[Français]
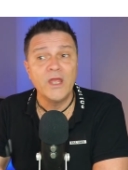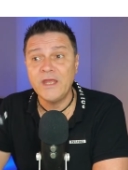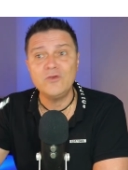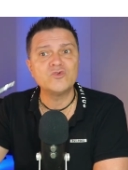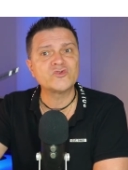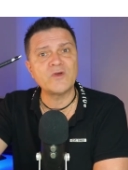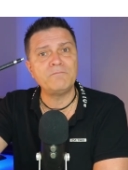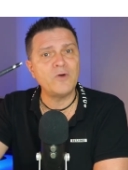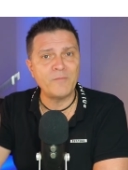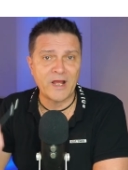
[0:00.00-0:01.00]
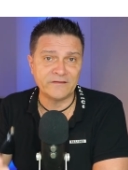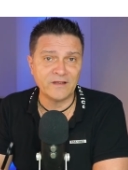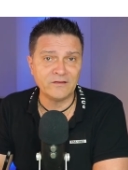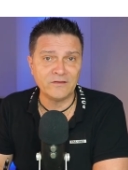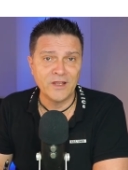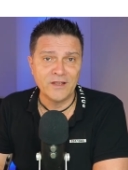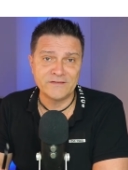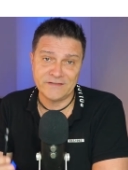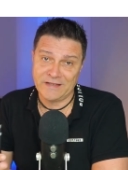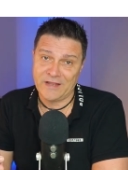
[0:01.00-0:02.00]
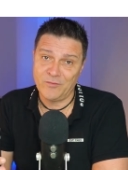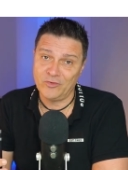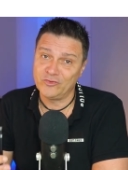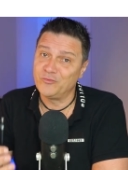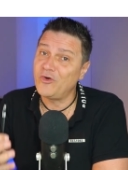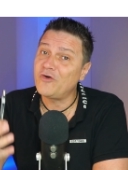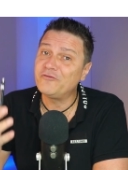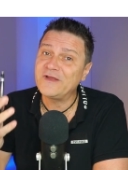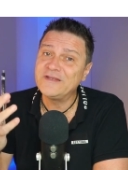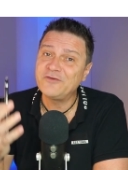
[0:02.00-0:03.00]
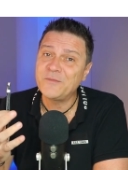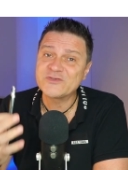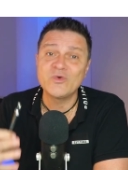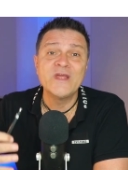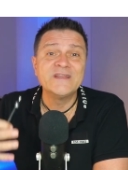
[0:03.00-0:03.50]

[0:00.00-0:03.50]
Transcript: Et le summum à atteindre, c'est carrément de pouvoir en faire des formations,